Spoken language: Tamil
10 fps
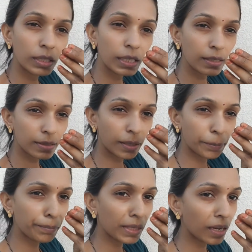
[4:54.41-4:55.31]
திக்னஸ்
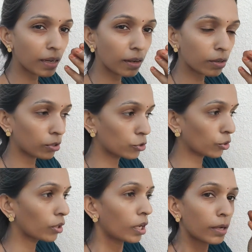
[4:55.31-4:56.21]
கம்மியாக
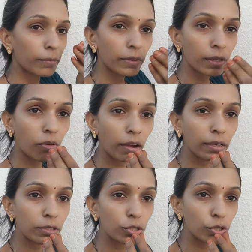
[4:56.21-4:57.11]
கொஞ்சம்
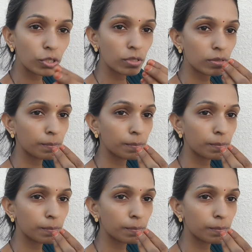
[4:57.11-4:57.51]
வாயில் வச்சோன்னே